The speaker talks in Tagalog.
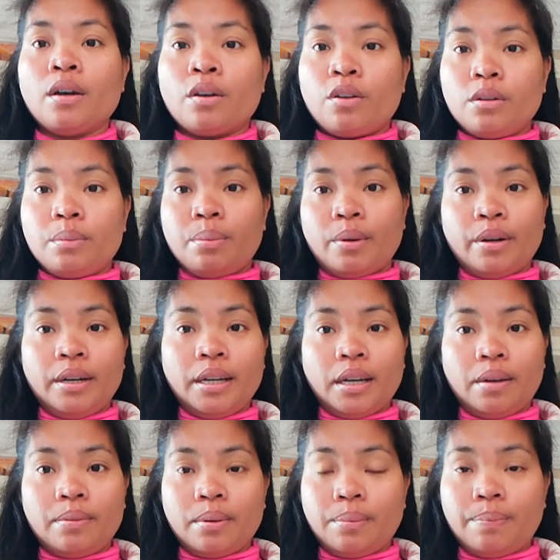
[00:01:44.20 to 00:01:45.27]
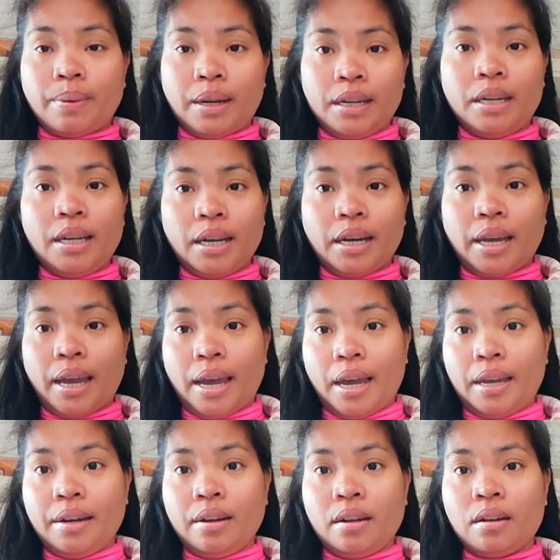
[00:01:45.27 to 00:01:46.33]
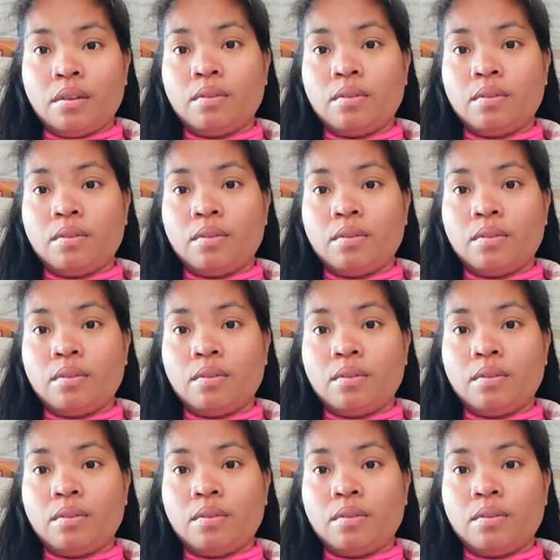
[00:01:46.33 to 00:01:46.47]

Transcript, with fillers: good morning, everybody. Again,